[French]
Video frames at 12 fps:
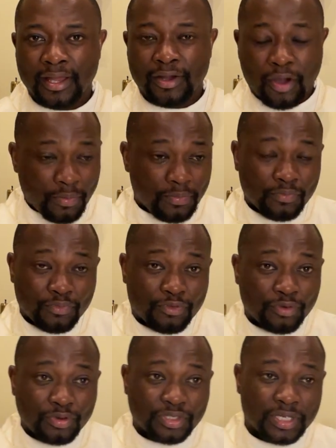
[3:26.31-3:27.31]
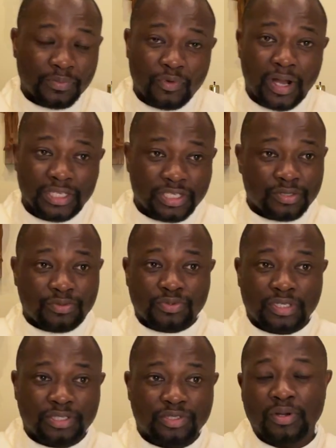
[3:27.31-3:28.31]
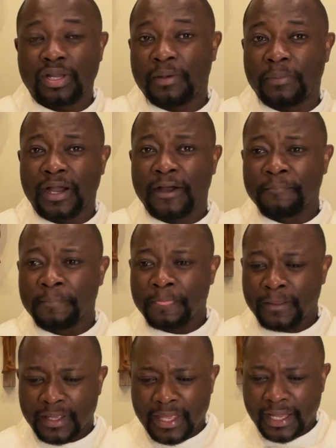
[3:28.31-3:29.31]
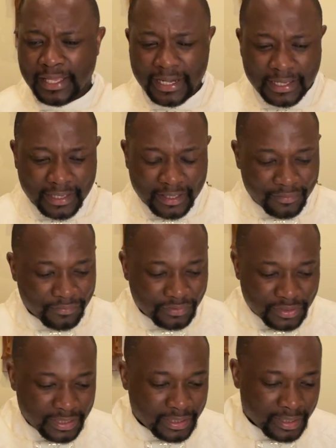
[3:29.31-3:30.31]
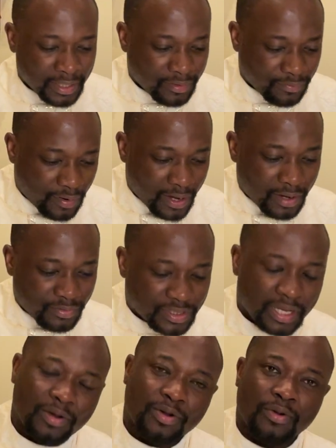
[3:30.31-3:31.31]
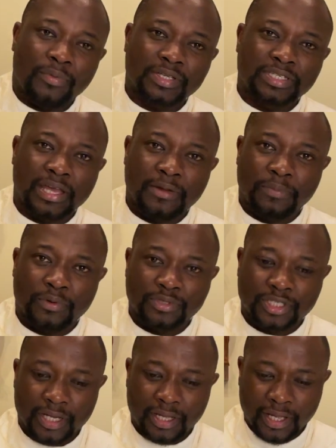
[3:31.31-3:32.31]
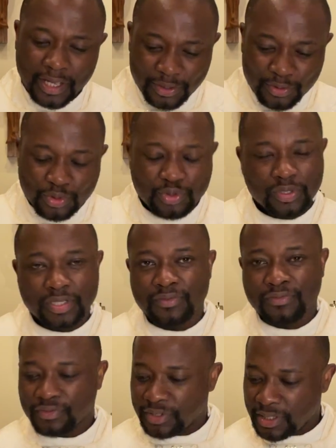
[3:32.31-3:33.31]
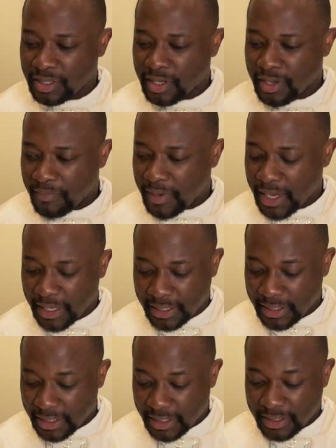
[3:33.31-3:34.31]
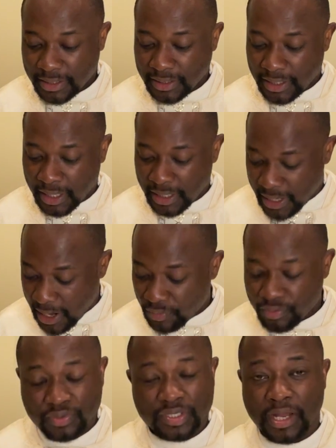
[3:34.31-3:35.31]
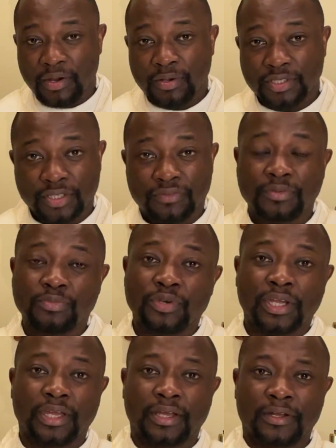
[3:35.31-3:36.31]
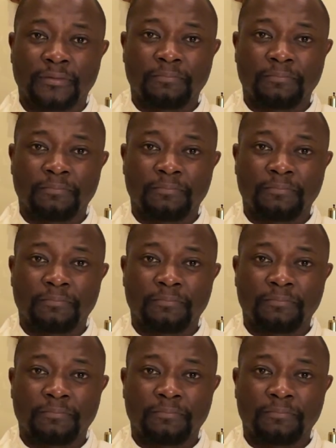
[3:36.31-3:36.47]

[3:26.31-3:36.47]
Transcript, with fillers: Comme vous et moi, si nous étions là-bas, il y a quelqu'un qui vous dit, voilà, nous allons commencer un projet. Et tout de suite, il vous dit, mais ah, là où nous allons, je vais mourir.